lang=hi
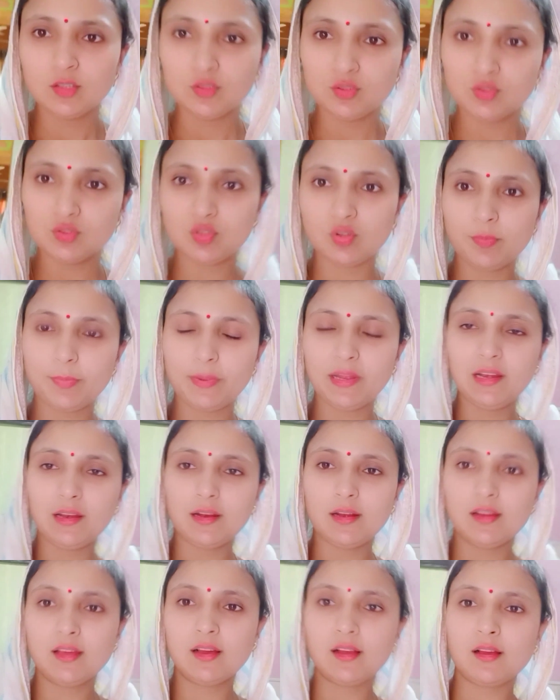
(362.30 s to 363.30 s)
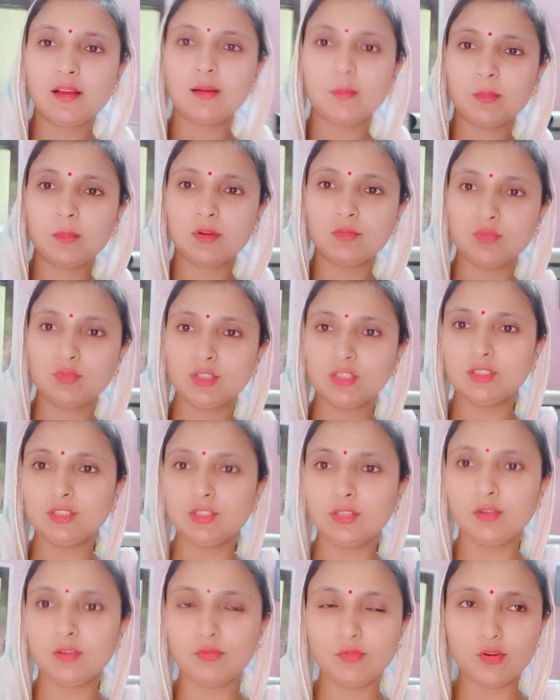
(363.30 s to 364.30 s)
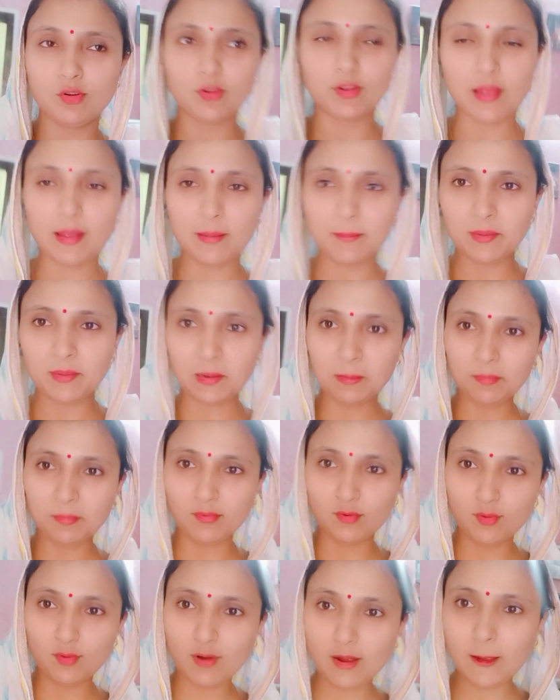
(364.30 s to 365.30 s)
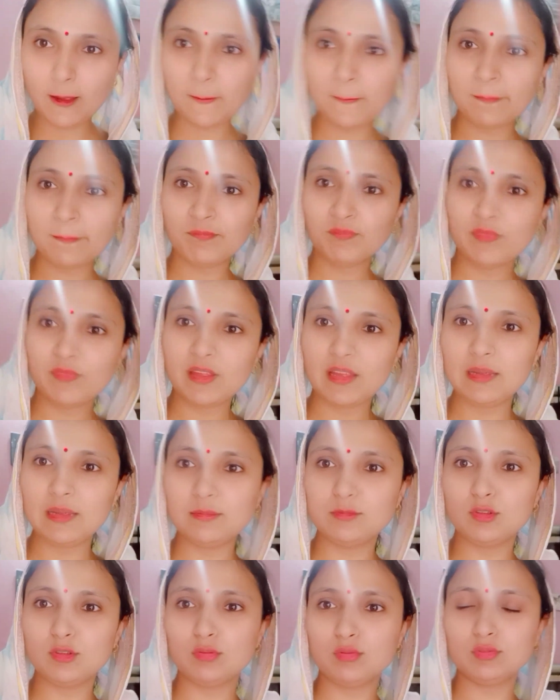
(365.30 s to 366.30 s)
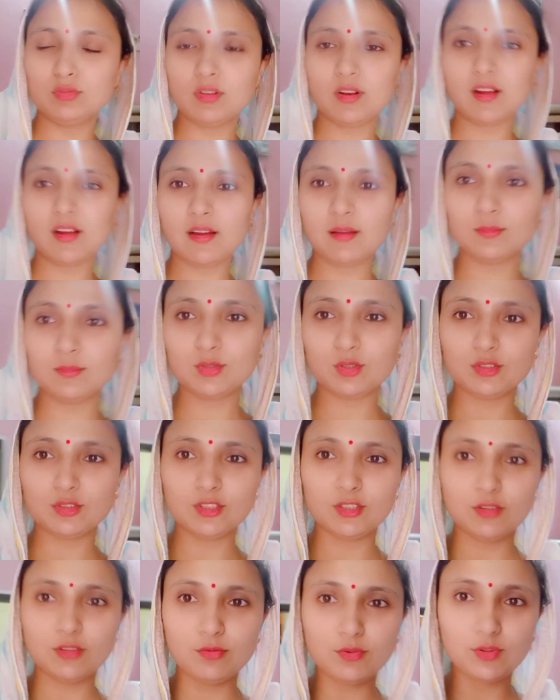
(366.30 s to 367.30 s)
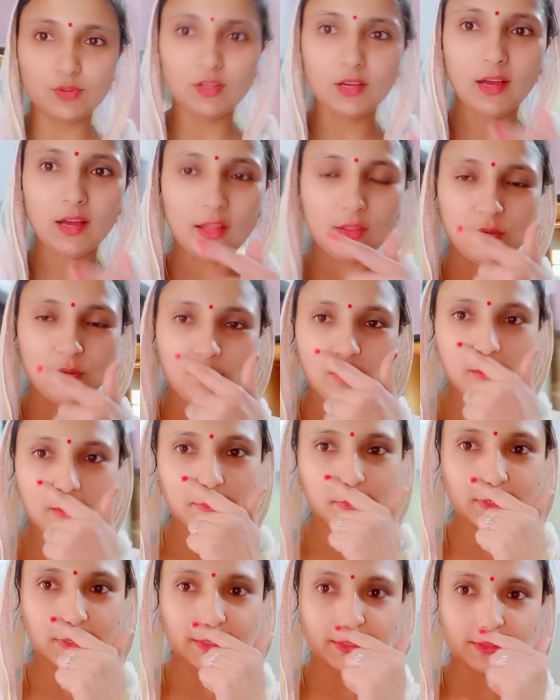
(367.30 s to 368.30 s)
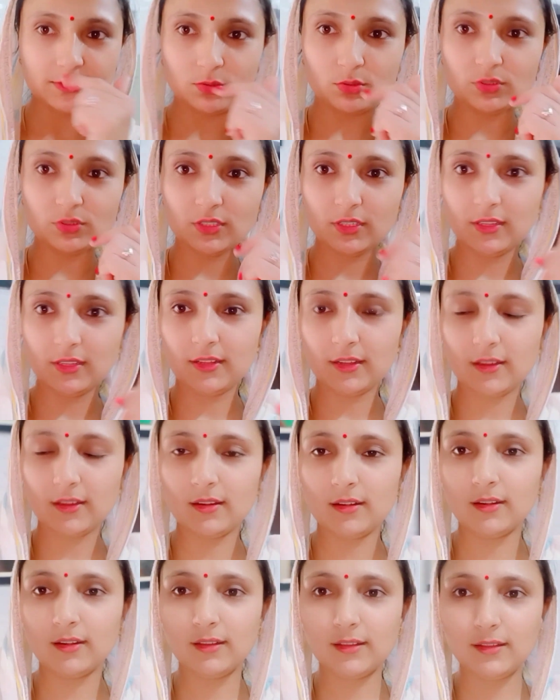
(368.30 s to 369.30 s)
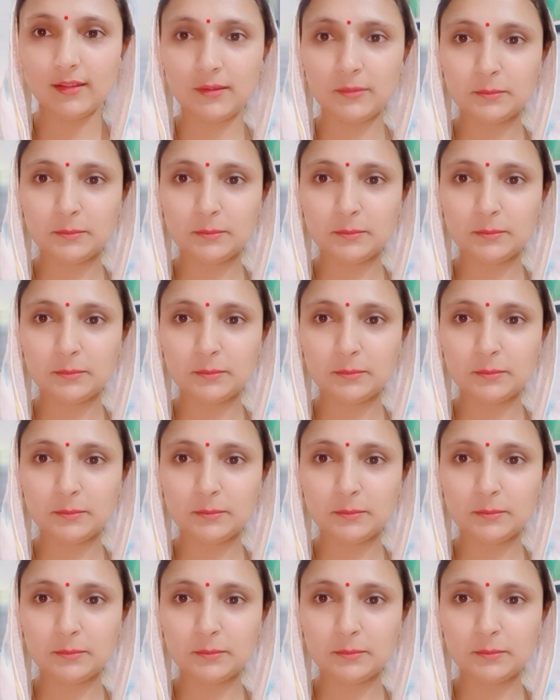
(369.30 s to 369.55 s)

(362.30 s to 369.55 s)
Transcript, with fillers: जो पहला वाला काम कम थी जी वो हो गया है मेरा पूरा एक जो दूसरा काम सोची थी वो दिखा दी मैं आपने के सोच रही थी करण की